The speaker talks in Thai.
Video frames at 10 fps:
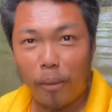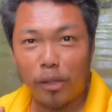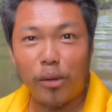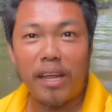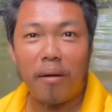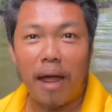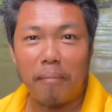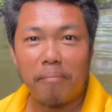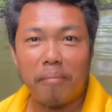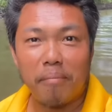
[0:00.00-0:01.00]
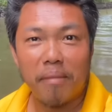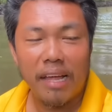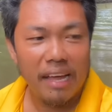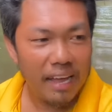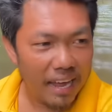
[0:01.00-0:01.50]
ไปตัวเดียวครับ
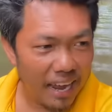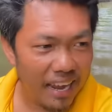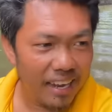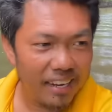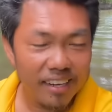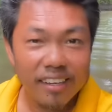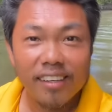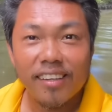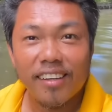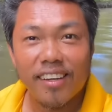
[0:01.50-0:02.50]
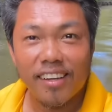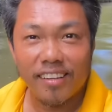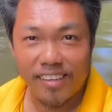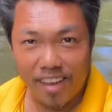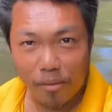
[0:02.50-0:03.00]
อ่ะ
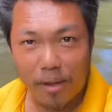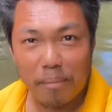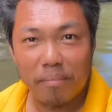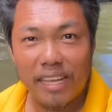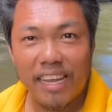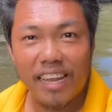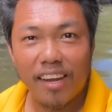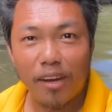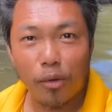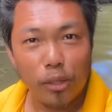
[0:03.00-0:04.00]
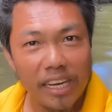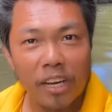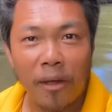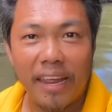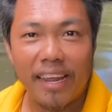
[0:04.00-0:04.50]
เดี๋ยวคลิปนี้ลุ้นกัน
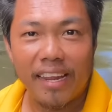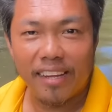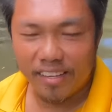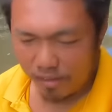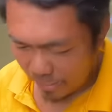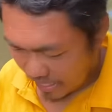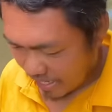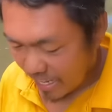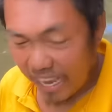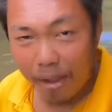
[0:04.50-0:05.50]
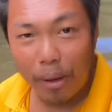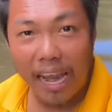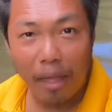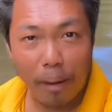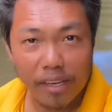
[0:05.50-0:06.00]
หน่อย ทิ้งระยะไว้
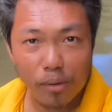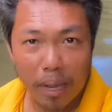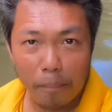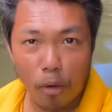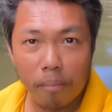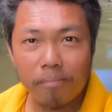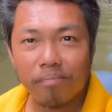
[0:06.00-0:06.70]
หลายวันอยู่ครับผม